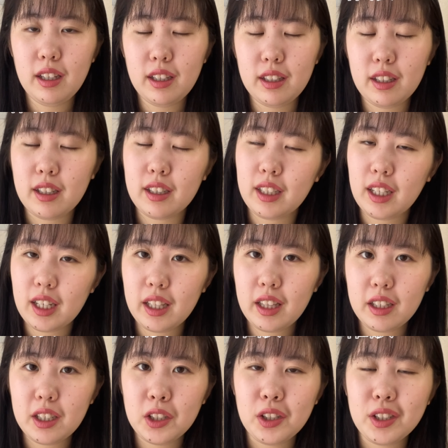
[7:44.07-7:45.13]
なんか泣け
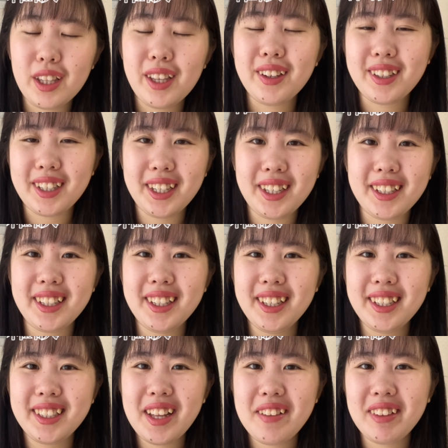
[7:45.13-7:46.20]
てくるっていうか、
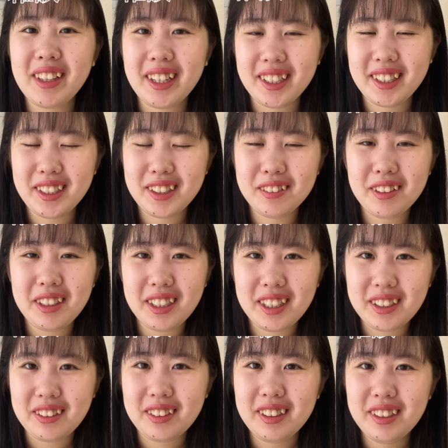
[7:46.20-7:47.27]
涙が出そうに
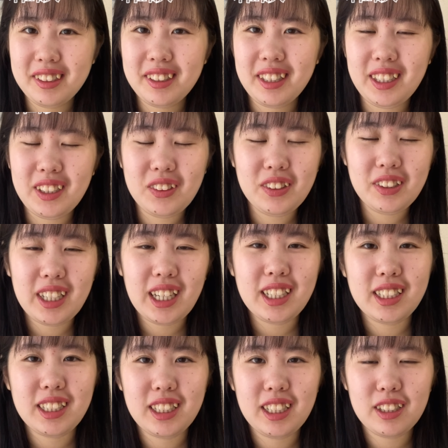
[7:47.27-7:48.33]
なるっていう
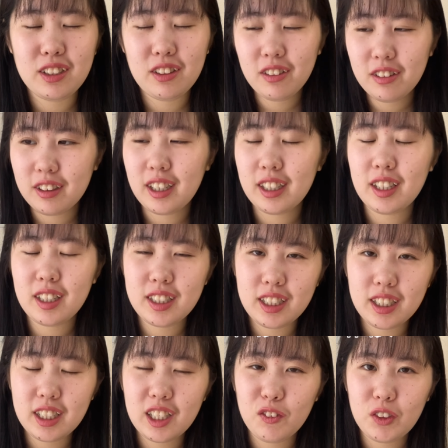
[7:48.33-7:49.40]
感じですごく悲
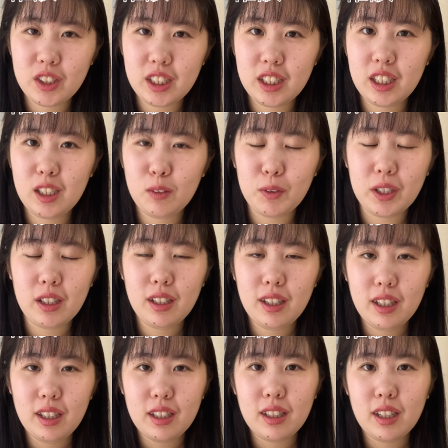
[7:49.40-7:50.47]
しい気持ちに今
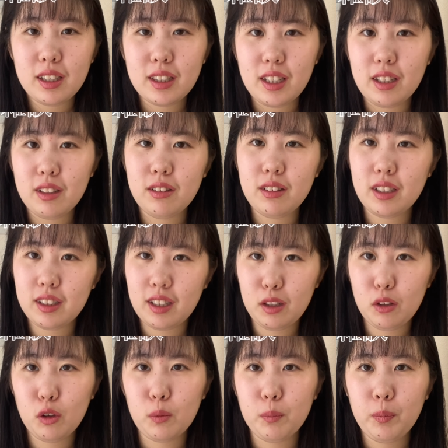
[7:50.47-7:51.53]
なっているんですけ
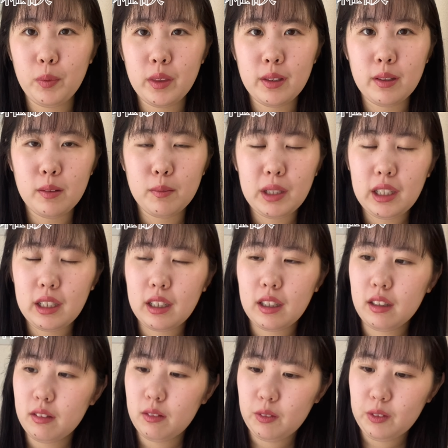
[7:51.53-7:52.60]
ど、なん
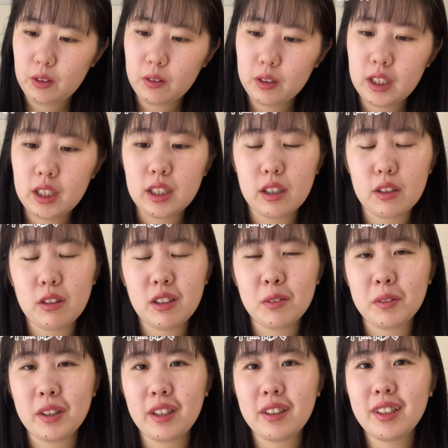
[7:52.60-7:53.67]
かもう少ししたらそういう
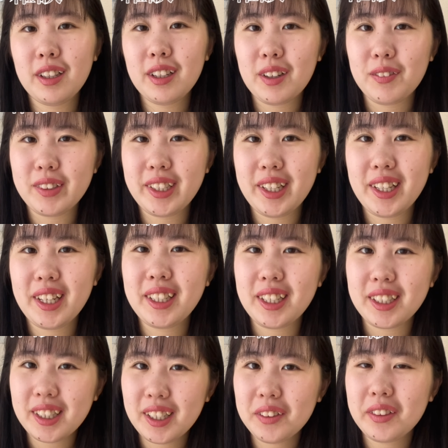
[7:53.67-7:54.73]
のもなくなるかもしれないん
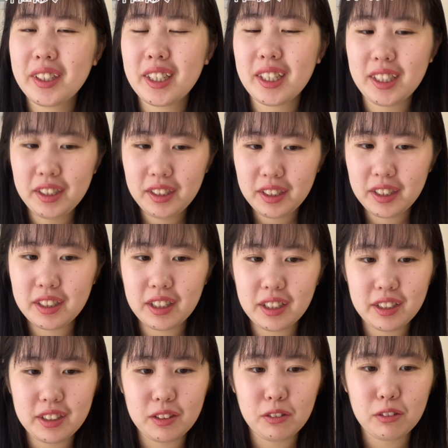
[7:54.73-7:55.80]
ですけど、なんか This is
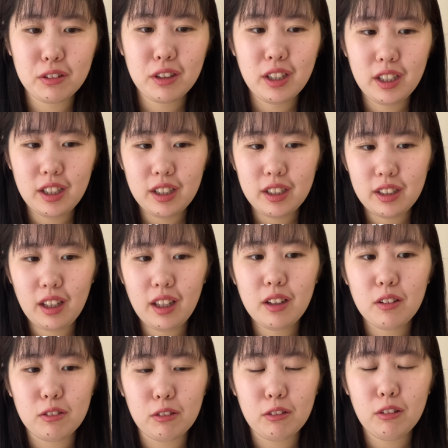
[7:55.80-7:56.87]
嵐の最
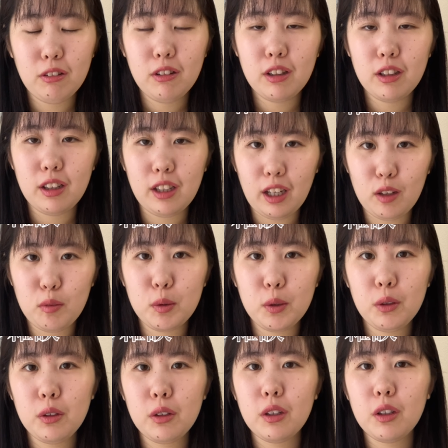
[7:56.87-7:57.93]
後の
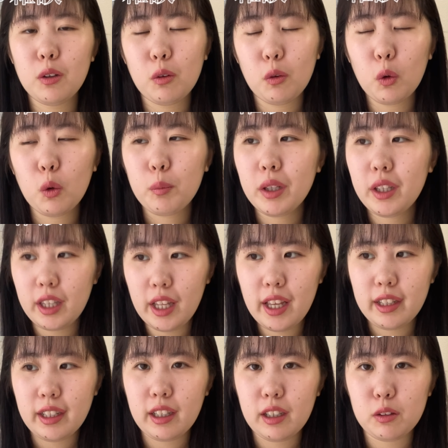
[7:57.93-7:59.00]
ライブを見
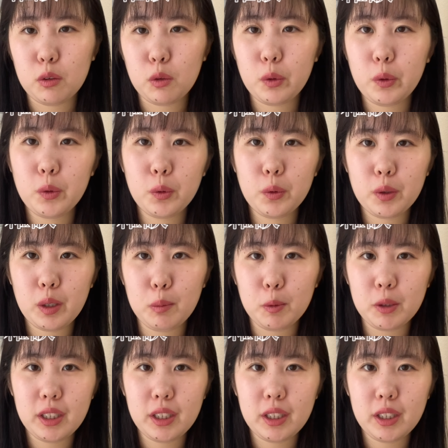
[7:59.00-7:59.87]
て、なんかそういう気持ち